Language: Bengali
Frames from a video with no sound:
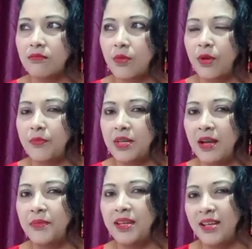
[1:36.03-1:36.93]
তোমার
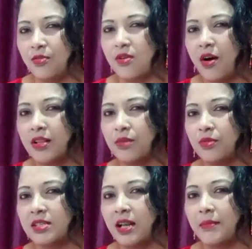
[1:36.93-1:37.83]
ভিটামিন এগুলো খাওয়াইতে
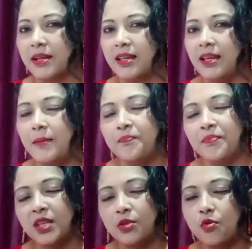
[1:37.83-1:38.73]
বলছিলাম আর কি
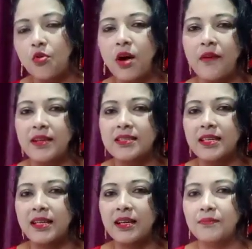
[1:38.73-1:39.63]
তো ও
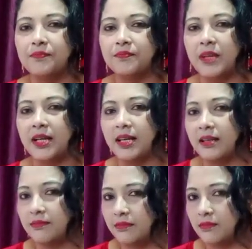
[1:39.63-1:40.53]
খাওয়াচ্ছে মানে
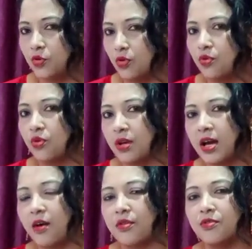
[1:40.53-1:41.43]
গরুগুলোকে
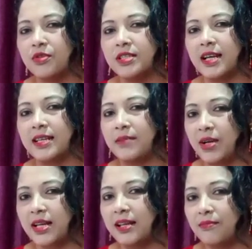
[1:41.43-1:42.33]
খাওয়ানো হয়েছে আর কি
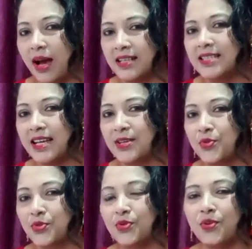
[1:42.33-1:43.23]
মানে আনছে আর কি
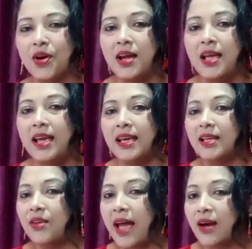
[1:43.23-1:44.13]
ওষুধগুলো
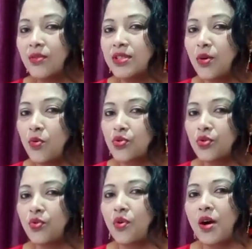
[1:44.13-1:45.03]
কিন্তু এখন যে
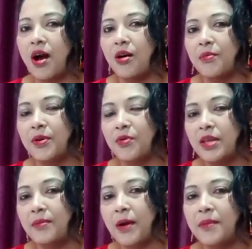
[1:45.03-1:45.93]
ওষুধগুলো খাওয়াবে ও
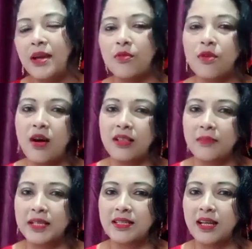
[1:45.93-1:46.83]
কীভাবে ও খাওয়াতে
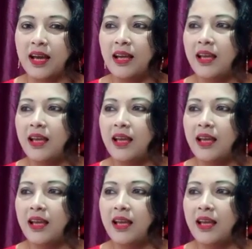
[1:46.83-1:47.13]
পারছে না